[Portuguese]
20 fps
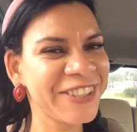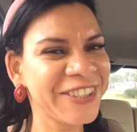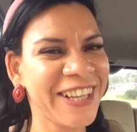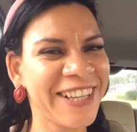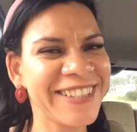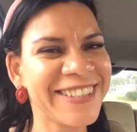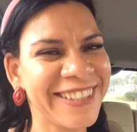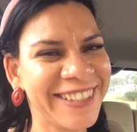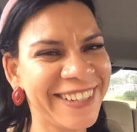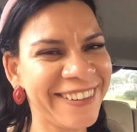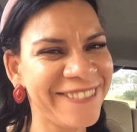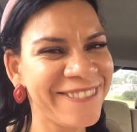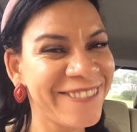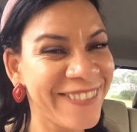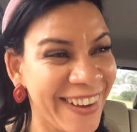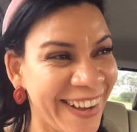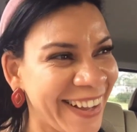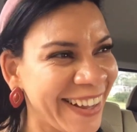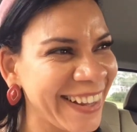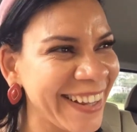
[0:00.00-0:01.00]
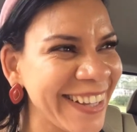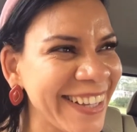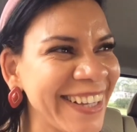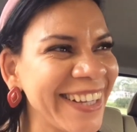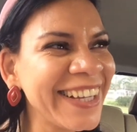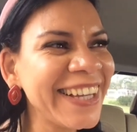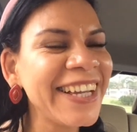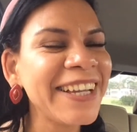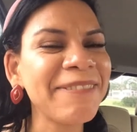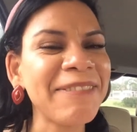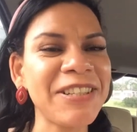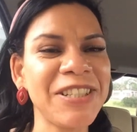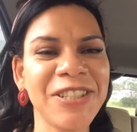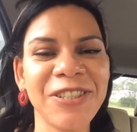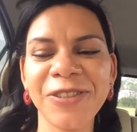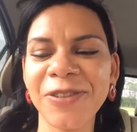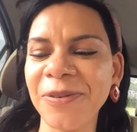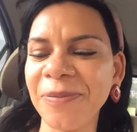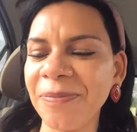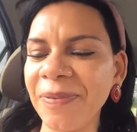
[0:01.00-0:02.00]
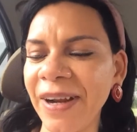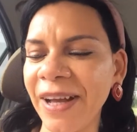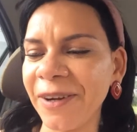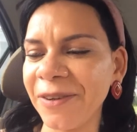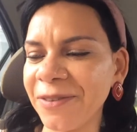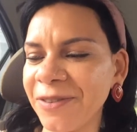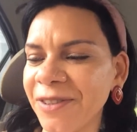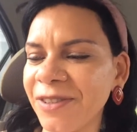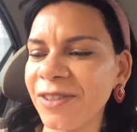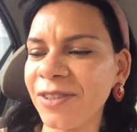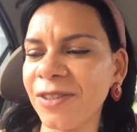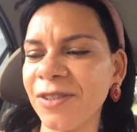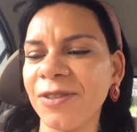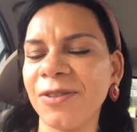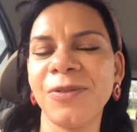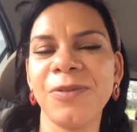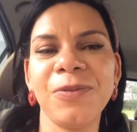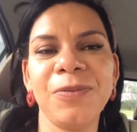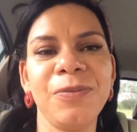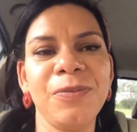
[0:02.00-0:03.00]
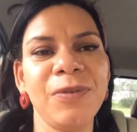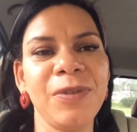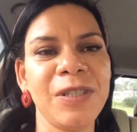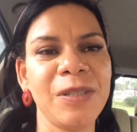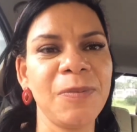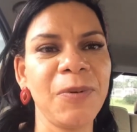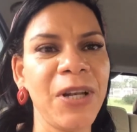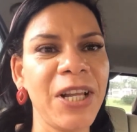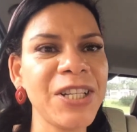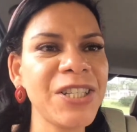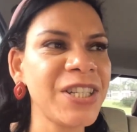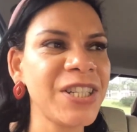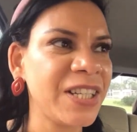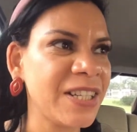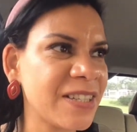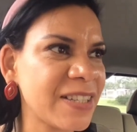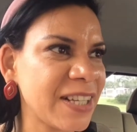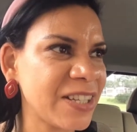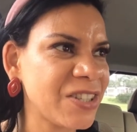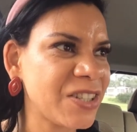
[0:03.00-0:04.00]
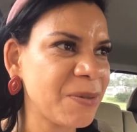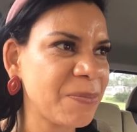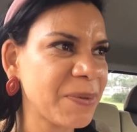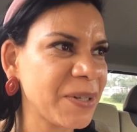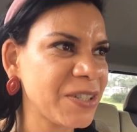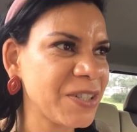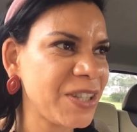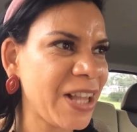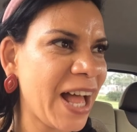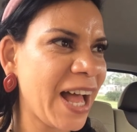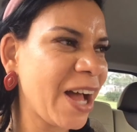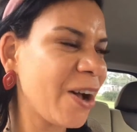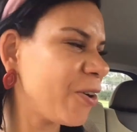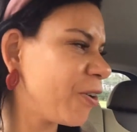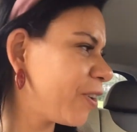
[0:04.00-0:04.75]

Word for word: acho que é assim que fala, para a gente comprar uns, umas bolachinhas que é típica da